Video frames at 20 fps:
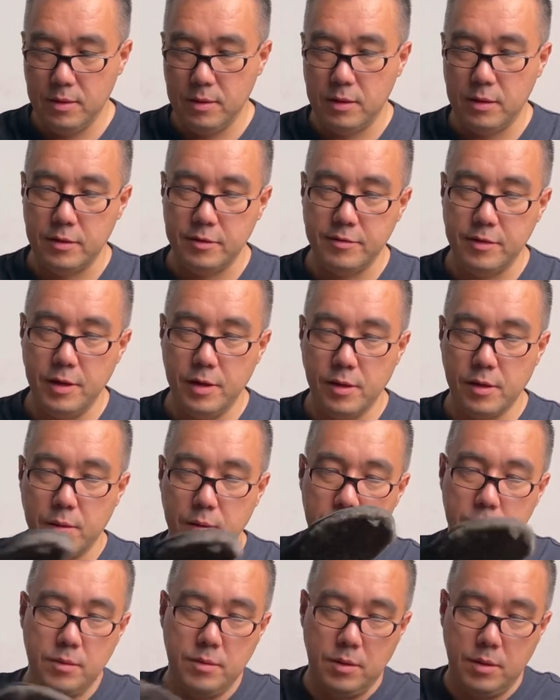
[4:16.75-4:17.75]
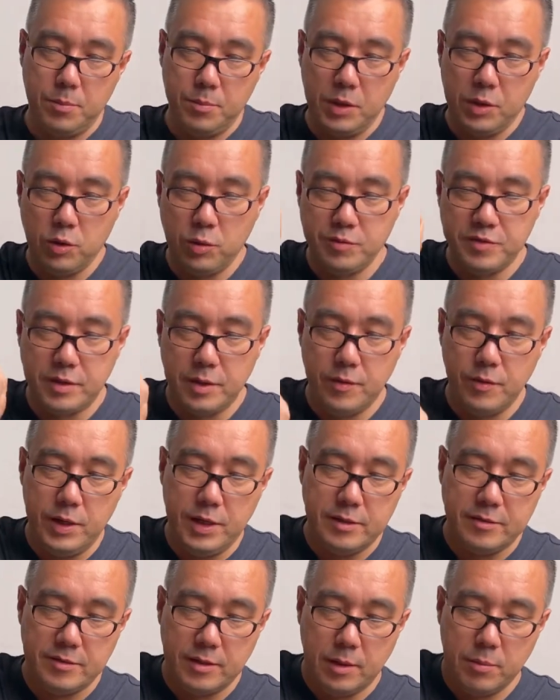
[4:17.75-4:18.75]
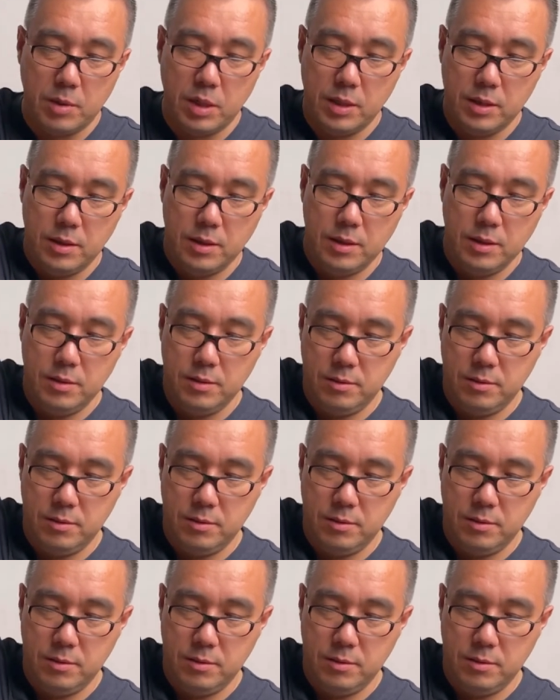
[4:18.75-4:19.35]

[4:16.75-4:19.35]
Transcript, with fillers: А стелька потом вставляется обратно.